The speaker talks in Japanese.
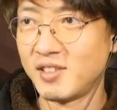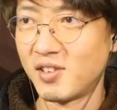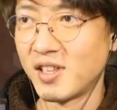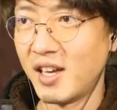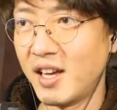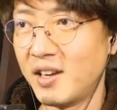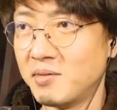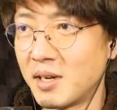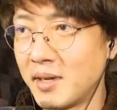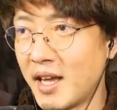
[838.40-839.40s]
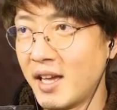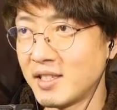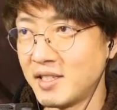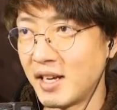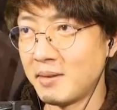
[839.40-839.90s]
これで村ま
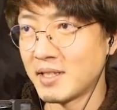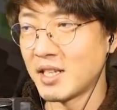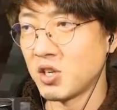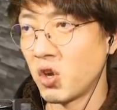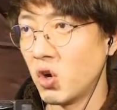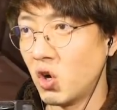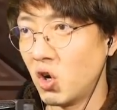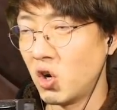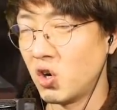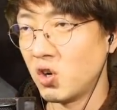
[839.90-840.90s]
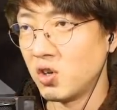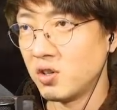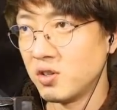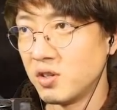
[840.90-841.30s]
でつながりましたぞよ。